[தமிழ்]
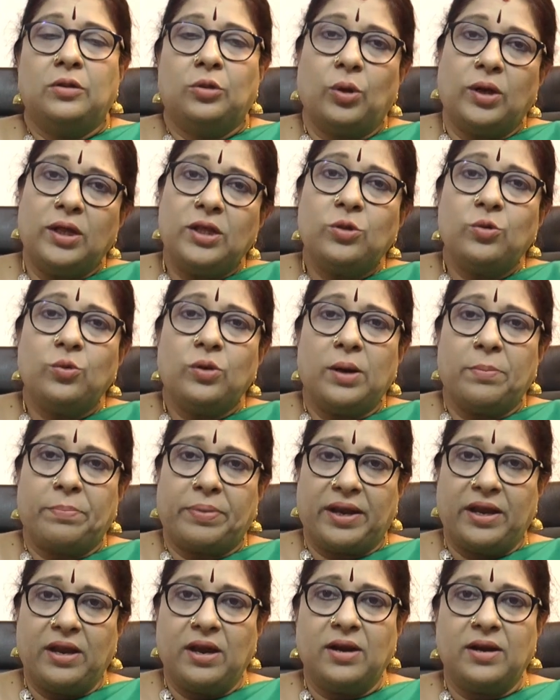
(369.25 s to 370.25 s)
தொலைதூர
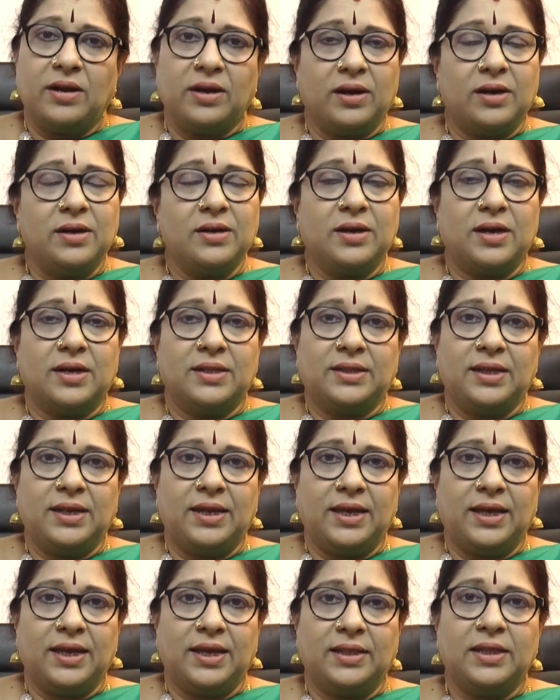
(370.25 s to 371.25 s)
பிரயாணங்கள்
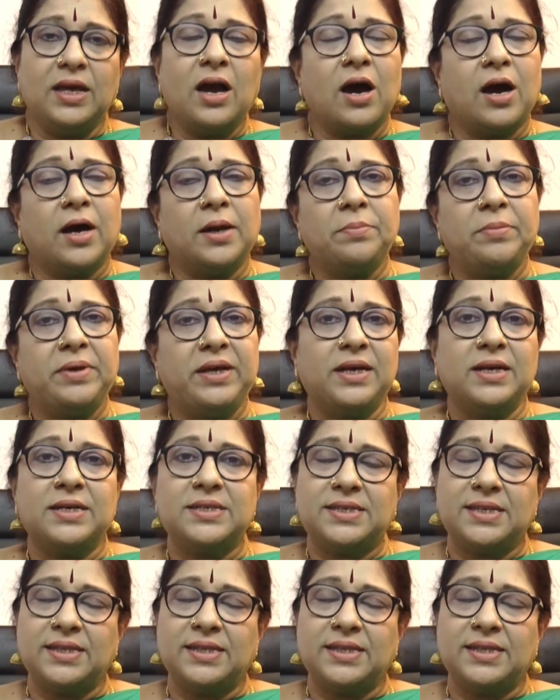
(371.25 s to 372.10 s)
காத்திருக்கிறது ஆன்மீக